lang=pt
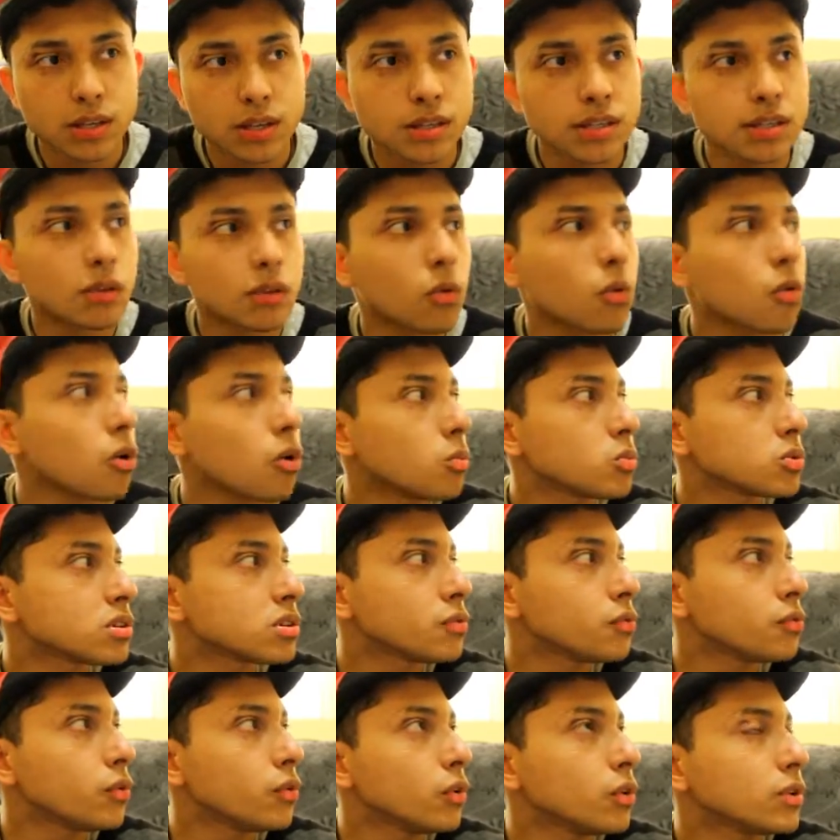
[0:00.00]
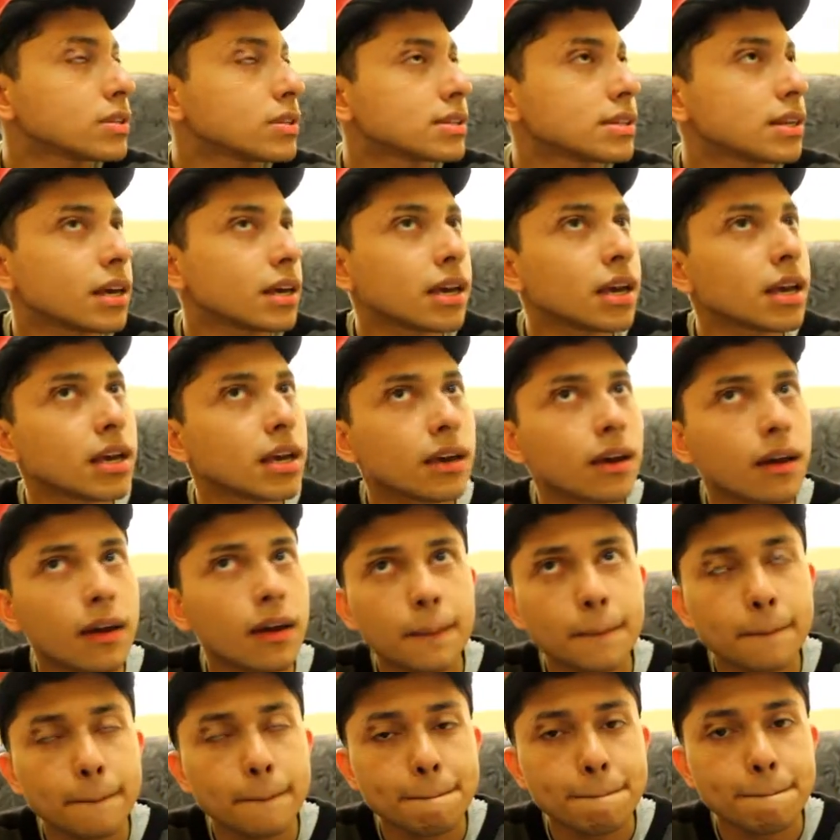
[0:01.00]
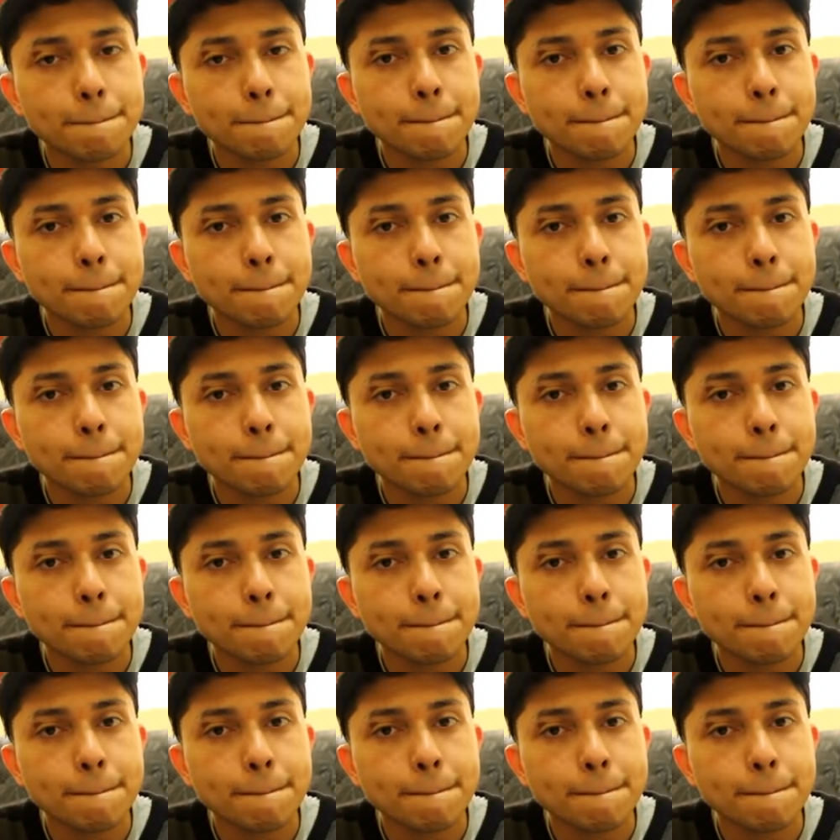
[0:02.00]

são como se fossem